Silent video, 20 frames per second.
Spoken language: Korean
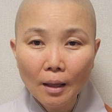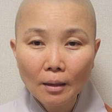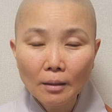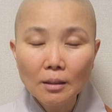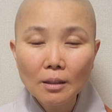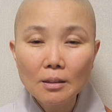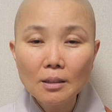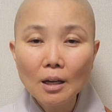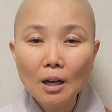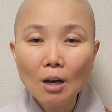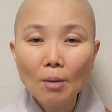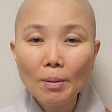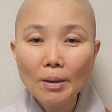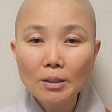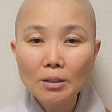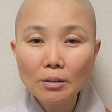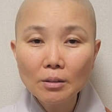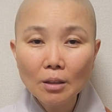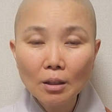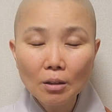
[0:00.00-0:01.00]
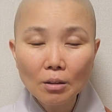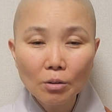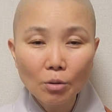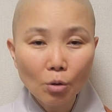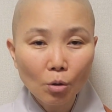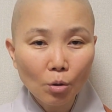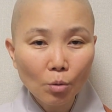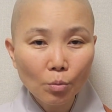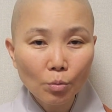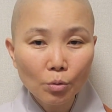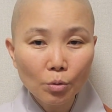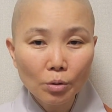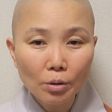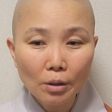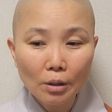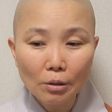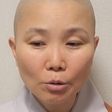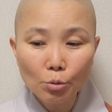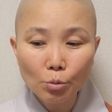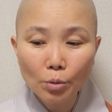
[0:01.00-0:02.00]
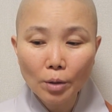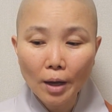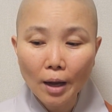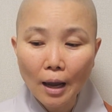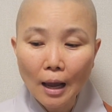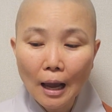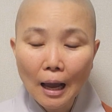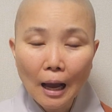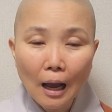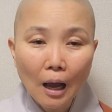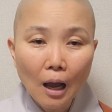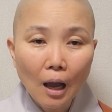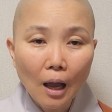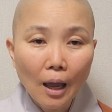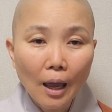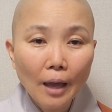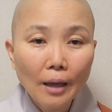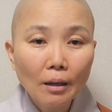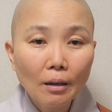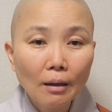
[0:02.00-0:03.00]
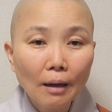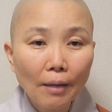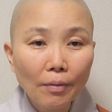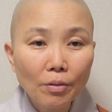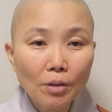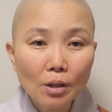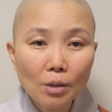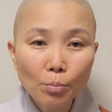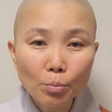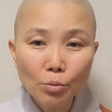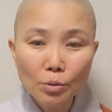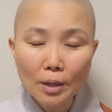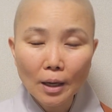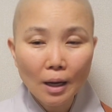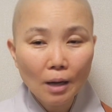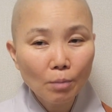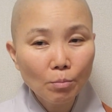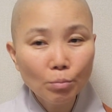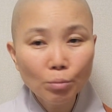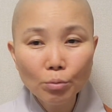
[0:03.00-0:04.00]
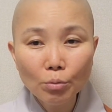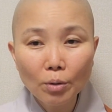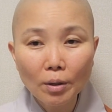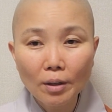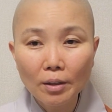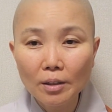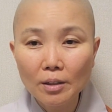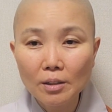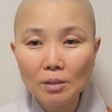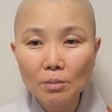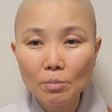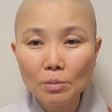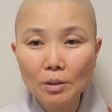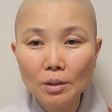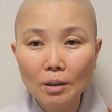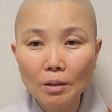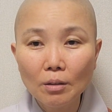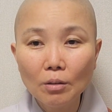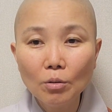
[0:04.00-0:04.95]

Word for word: 근데 제가 봤을 때는 여러분들 중에 해결 안 될 분이 한 분도 안 계십니다.